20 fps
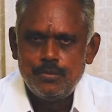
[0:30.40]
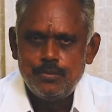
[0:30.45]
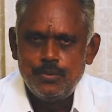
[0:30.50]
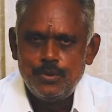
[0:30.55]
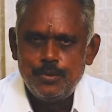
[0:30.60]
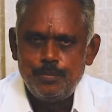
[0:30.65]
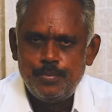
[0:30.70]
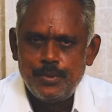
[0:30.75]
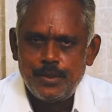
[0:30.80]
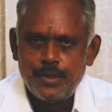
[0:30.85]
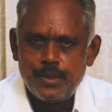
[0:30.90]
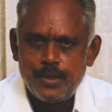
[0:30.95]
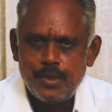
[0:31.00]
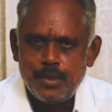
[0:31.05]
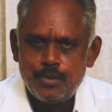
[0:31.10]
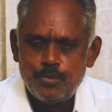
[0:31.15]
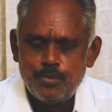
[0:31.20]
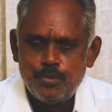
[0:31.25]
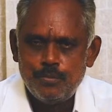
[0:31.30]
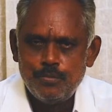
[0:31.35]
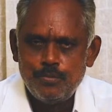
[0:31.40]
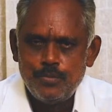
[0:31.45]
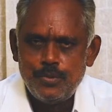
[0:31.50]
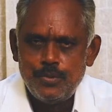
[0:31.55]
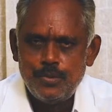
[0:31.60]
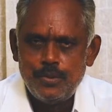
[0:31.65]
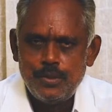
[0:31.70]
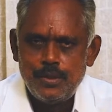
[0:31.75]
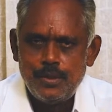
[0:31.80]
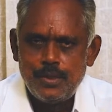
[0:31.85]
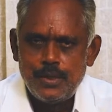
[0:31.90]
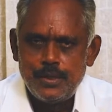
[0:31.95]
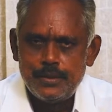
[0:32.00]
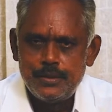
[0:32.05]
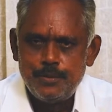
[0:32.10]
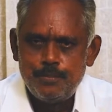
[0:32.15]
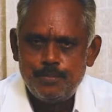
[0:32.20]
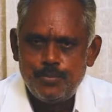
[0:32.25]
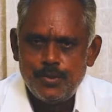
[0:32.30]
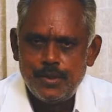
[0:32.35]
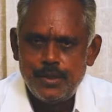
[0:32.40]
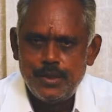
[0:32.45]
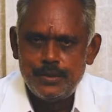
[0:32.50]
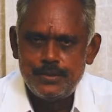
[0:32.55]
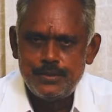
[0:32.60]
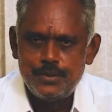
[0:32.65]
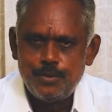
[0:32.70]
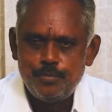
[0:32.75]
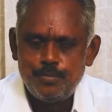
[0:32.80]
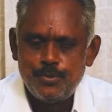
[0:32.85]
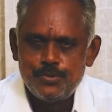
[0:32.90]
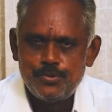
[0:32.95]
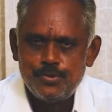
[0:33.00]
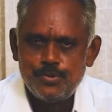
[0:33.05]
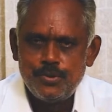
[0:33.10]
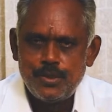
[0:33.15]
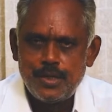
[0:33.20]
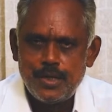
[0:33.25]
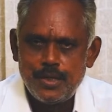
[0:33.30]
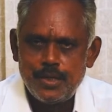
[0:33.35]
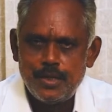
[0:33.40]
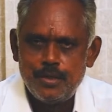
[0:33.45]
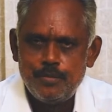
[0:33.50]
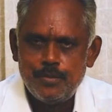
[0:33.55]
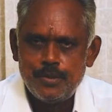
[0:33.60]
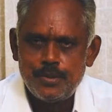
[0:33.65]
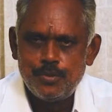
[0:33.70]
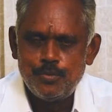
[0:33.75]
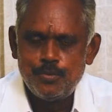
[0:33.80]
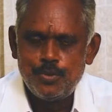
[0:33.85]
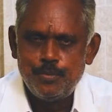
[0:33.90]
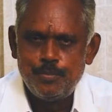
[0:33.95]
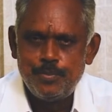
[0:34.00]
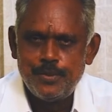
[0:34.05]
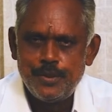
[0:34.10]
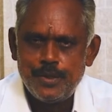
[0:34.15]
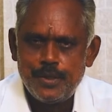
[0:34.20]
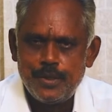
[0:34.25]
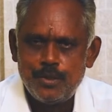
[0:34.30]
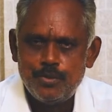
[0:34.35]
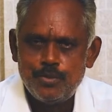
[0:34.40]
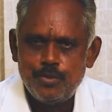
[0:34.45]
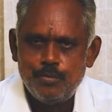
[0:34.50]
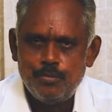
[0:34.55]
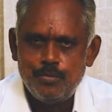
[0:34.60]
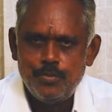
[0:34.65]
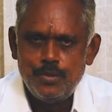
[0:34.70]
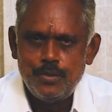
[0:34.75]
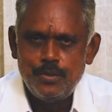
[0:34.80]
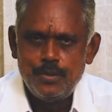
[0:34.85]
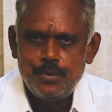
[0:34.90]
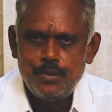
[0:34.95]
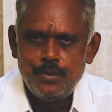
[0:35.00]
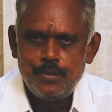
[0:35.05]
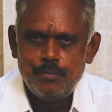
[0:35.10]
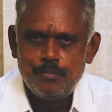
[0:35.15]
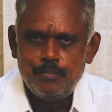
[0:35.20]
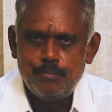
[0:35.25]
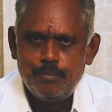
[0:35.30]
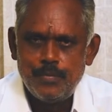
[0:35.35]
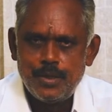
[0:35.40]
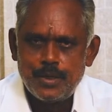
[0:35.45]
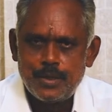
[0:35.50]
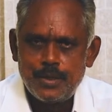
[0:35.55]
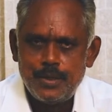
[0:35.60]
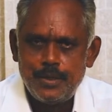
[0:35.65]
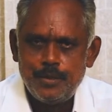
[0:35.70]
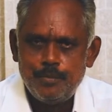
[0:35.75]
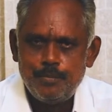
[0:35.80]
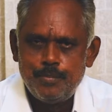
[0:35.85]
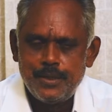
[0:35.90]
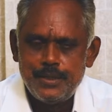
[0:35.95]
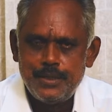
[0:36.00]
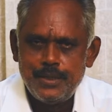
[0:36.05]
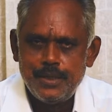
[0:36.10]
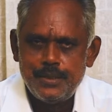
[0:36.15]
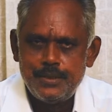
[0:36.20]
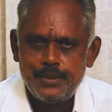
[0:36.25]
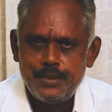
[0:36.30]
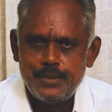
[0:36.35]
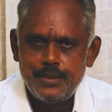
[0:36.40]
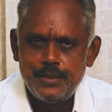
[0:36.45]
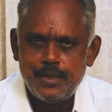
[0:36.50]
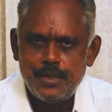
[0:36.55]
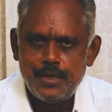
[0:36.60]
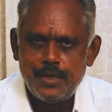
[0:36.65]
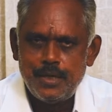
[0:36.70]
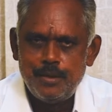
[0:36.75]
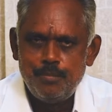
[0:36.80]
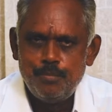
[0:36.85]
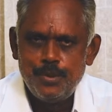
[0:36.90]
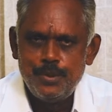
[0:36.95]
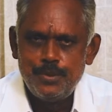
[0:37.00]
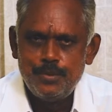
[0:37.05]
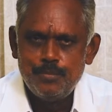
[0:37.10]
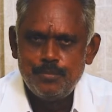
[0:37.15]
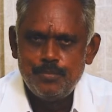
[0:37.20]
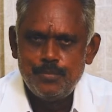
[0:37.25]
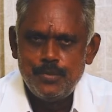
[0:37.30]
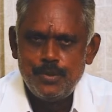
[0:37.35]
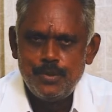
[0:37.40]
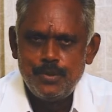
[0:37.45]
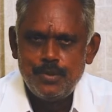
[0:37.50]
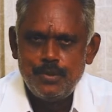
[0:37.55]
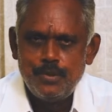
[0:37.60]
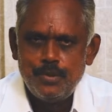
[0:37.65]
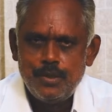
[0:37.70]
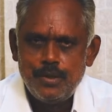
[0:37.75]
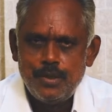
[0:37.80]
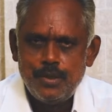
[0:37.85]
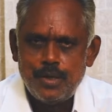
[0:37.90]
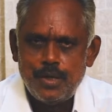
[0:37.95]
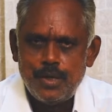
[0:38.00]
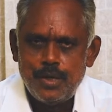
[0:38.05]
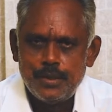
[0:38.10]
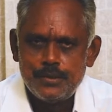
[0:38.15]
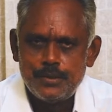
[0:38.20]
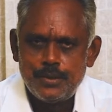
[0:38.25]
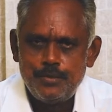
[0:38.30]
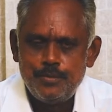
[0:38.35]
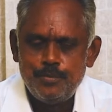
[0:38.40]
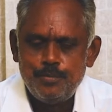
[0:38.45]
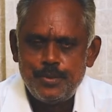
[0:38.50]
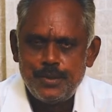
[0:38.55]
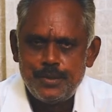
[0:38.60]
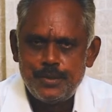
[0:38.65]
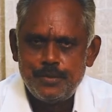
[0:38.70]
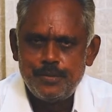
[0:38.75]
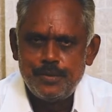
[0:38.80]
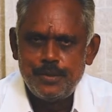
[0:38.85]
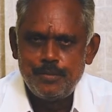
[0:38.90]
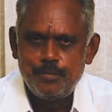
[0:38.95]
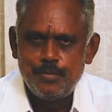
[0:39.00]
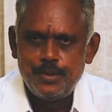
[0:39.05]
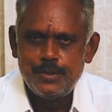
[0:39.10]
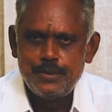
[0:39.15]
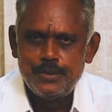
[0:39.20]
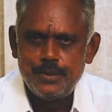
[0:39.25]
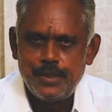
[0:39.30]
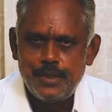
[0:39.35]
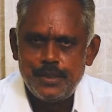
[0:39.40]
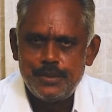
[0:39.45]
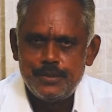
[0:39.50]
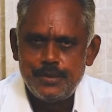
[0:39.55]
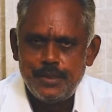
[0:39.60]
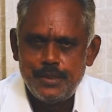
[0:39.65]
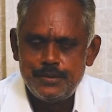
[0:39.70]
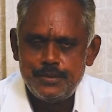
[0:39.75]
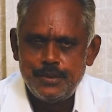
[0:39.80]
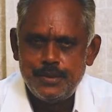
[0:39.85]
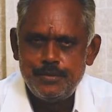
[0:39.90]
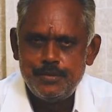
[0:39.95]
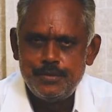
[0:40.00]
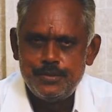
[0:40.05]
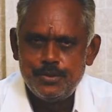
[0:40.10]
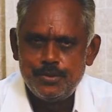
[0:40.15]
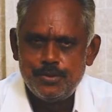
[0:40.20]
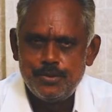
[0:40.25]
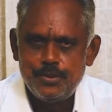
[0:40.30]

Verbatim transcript: உறுப்பினராகவும் அதைப்போல திருப்பத்தூர் நாடாளுமன்ற உறுப்பினராகவும் மக்களிடம் பணியாற்றி அன்பையும் ஆதரவையும் பெற்றவர் என்பதை இந்த நேரத்திலே தெரிவித்துக்